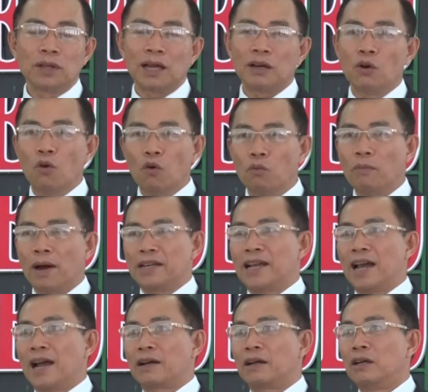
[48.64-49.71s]
ta đủ mạnh
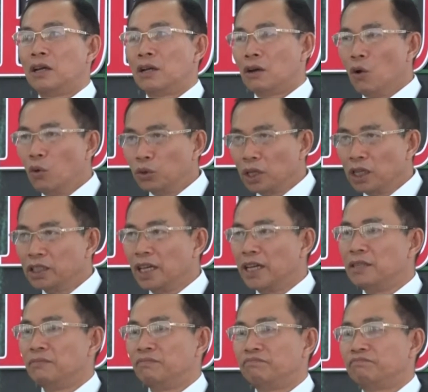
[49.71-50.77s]
dạn, đủ tự
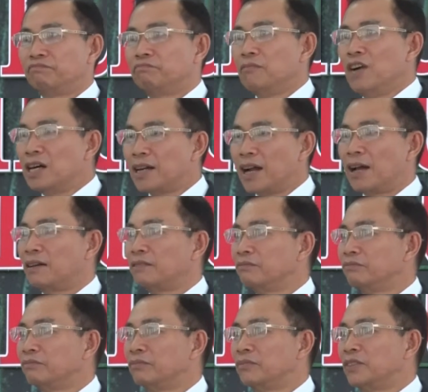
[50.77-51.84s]
tin bước ra
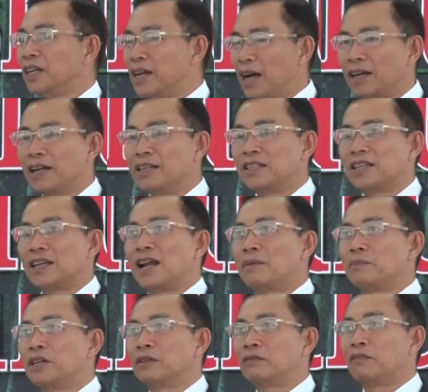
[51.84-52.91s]
thì khẳng định sẽ
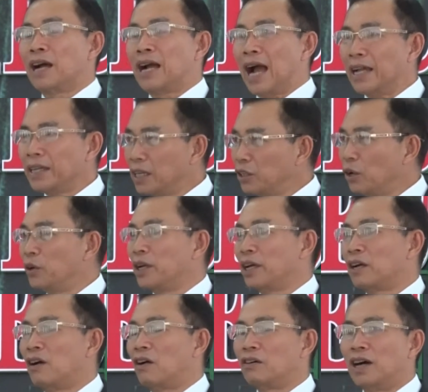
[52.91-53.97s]
làm được. Và cá nhân tôi này
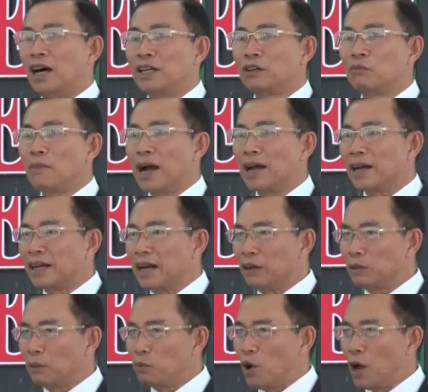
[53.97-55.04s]
còn ở trong ban lãnh
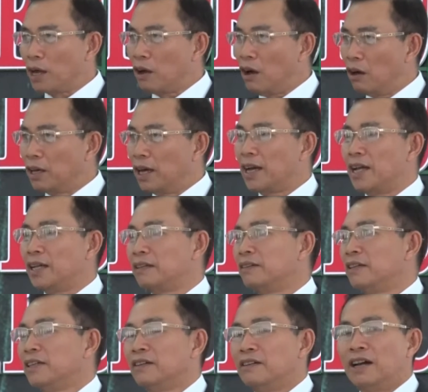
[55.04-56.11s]
đạo tập đoàn, con ở đây
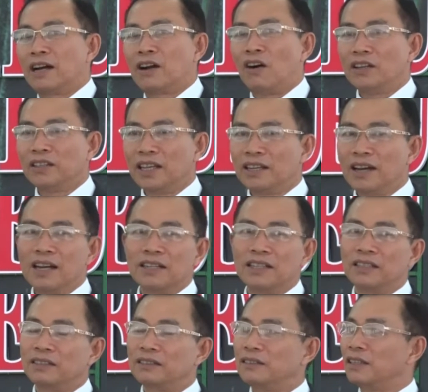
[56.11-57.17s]
à, có anh Tiến Đức
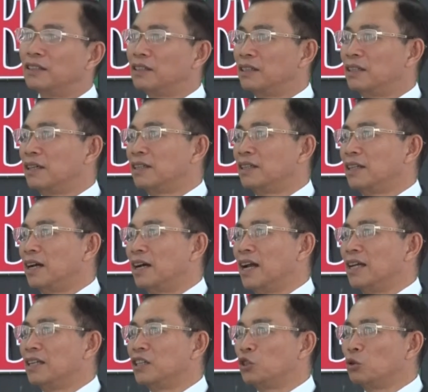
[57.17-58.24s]
nữa. À, thì ở
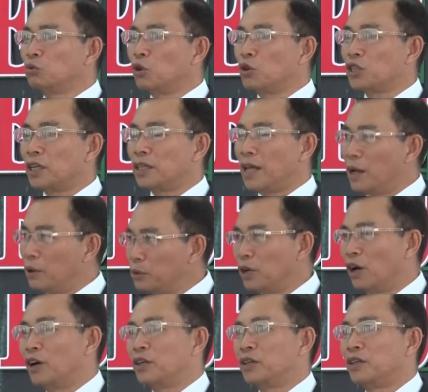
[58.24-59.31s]
đây thì chúng tôi sẽ theo
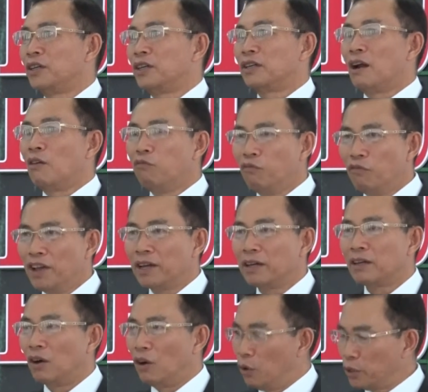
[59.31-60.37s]
dõi đồng viên
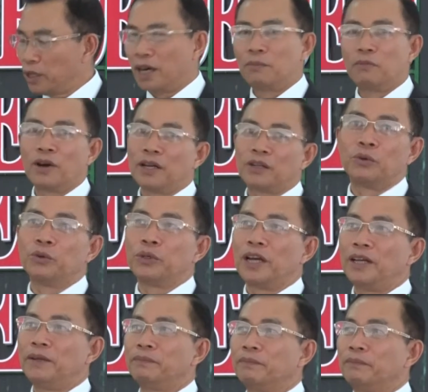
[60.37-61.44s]
hỗ trợ một cụ
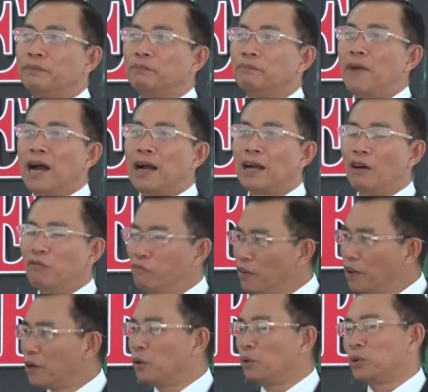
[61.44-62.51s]
thể bằng công
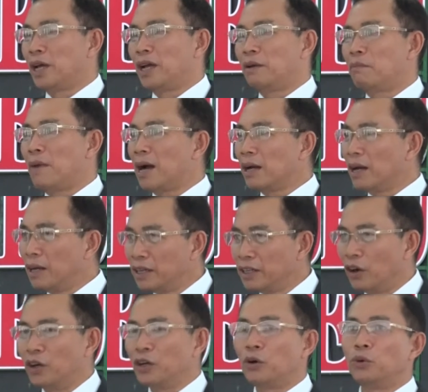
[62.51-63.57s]
việc cụ thể bằng lời
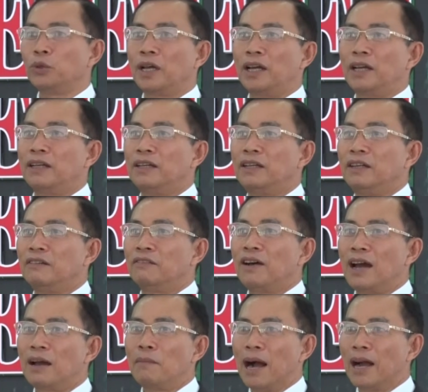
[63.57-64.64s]
nói cụ thể
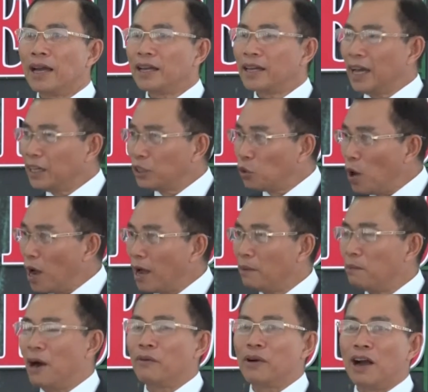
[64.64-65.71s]
và bằng cái kết quả
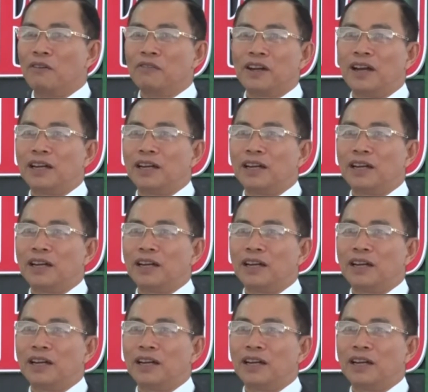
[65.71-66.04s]
báo cáo với